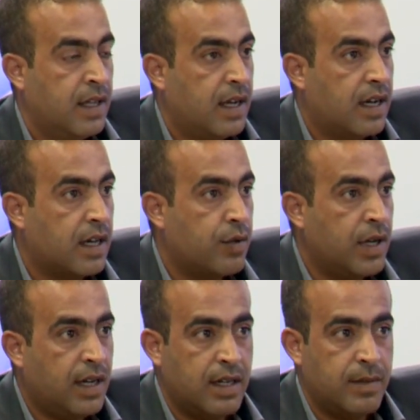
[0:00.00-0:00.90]

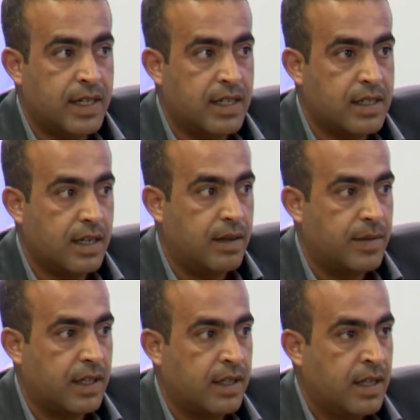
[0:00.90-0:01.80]
أخذونا على المركز
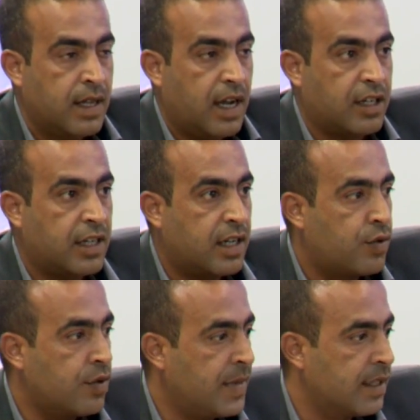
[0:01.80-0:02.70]
الأمني عشان
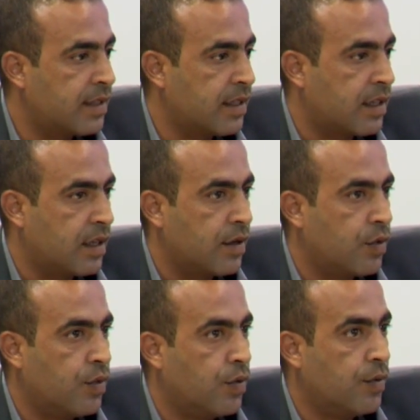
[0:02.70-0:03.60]
أكون منطقي
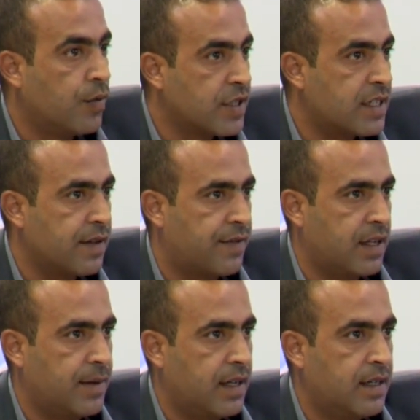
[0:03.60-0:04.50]
ومنصف
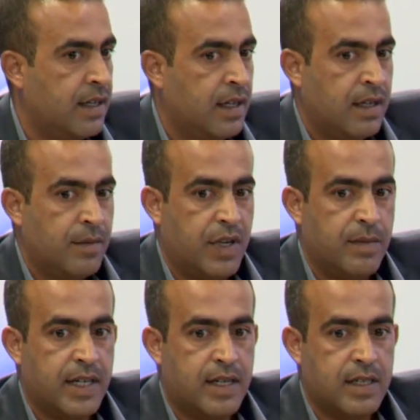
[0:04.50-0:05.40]
كمان
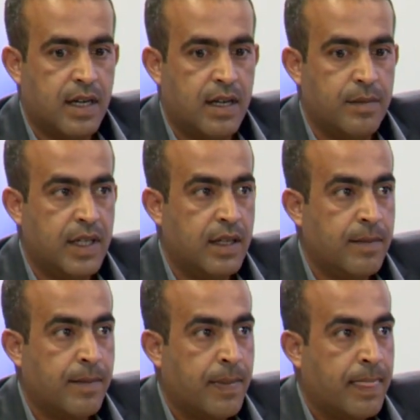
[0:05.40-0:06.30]
بالمركز
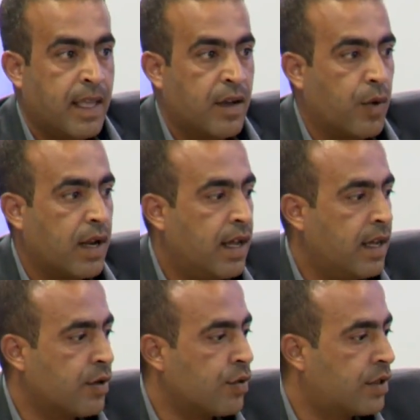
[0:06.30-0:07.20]
الأمني والله
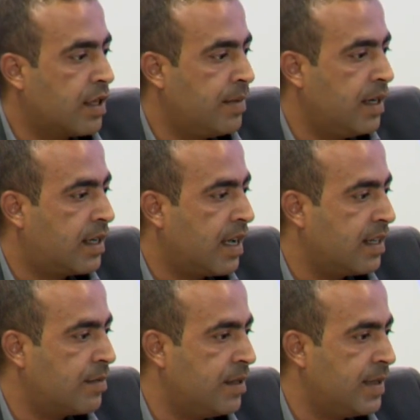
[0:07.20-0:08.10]
الرتب اللي
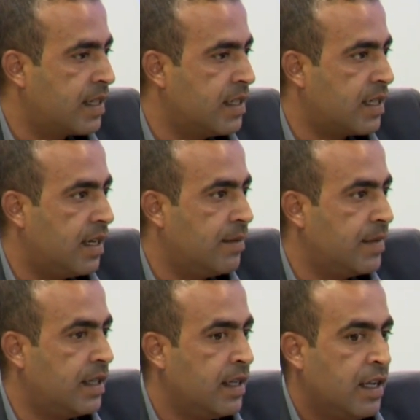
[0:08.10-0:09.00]
كانت بالمركز
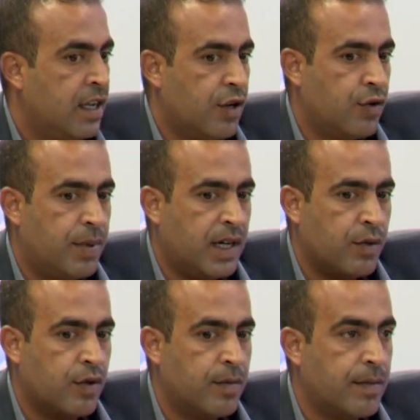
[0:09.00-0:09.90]
الأمني أنه
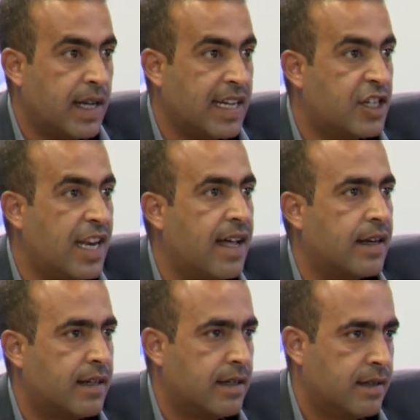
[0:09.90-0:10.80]
بعضهم خجلان
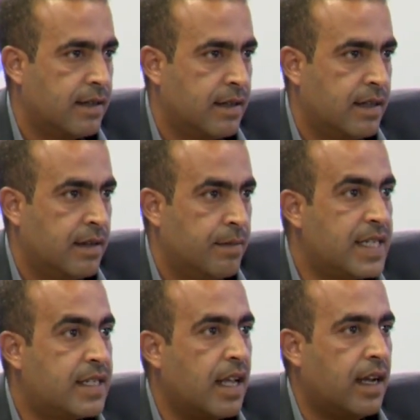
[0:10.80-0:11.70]

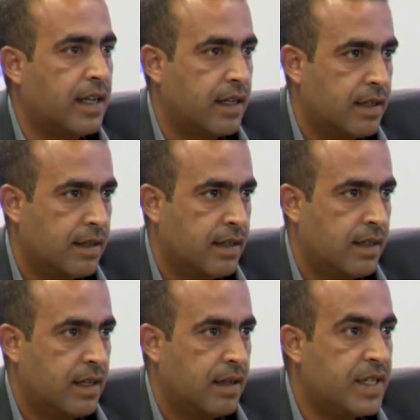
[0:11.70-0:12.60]
مستحي
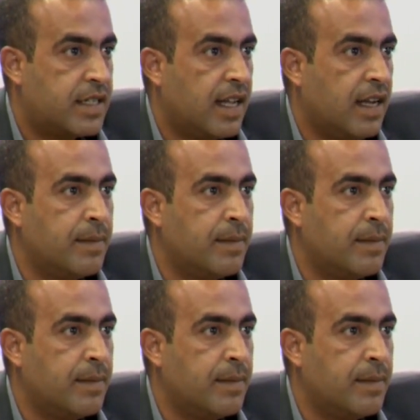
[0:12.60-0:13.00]
مستحي